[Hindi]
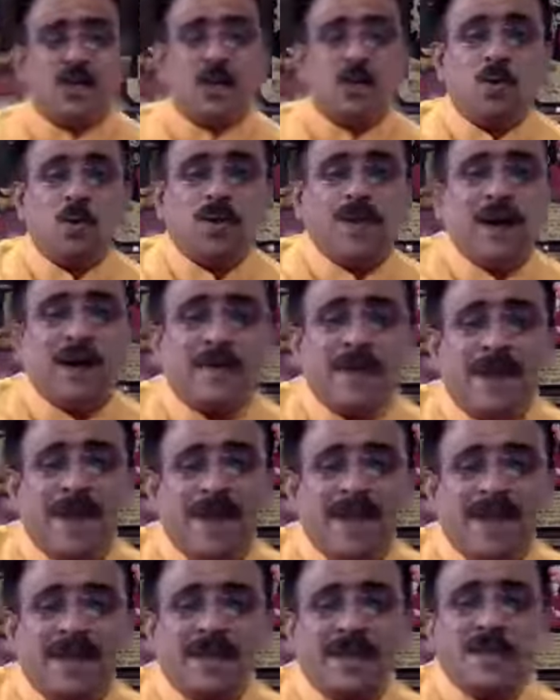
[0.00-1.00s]
छोटा
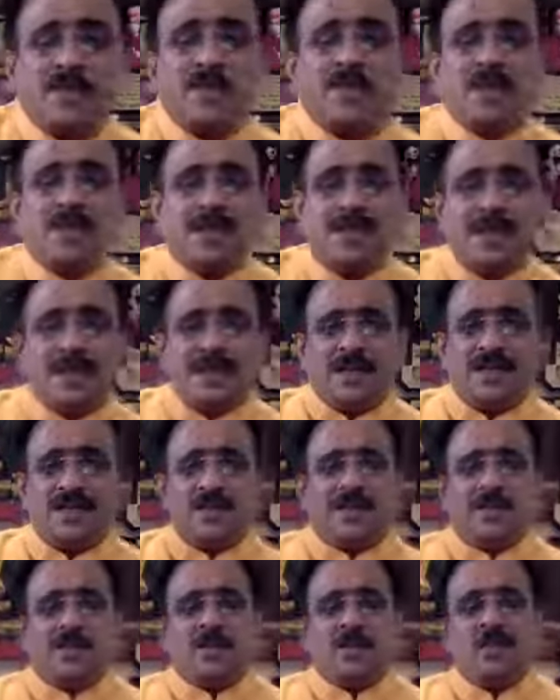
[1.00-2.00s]
भाई की नौकरी नहीं
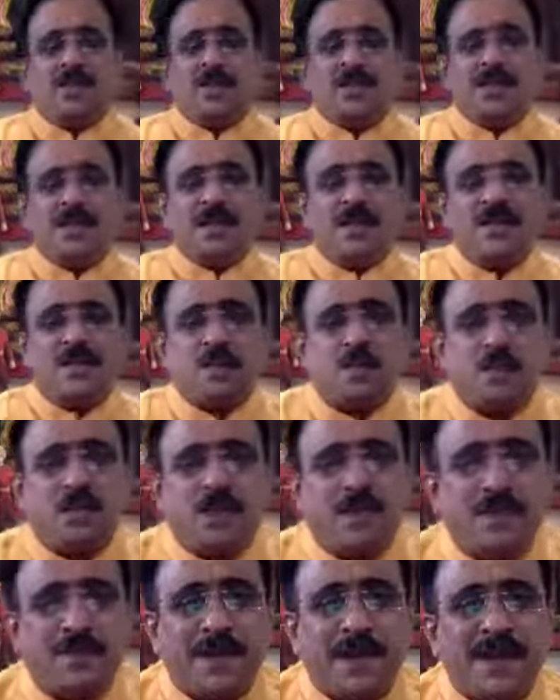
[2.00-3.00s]
इनकी नौकरी नहीं
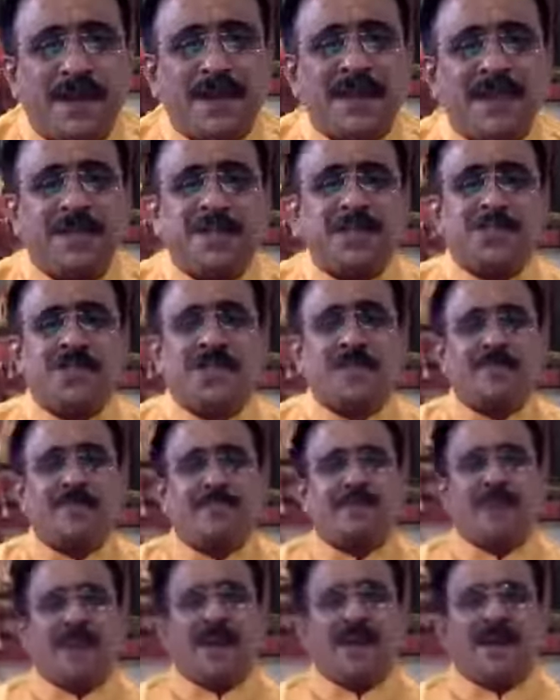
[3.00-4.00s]
छोटी बहन है जिसका
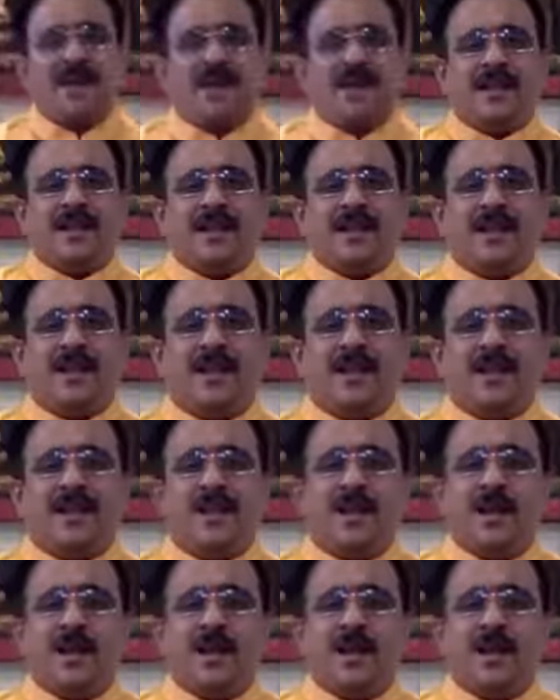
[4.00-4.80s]
विवाह करना है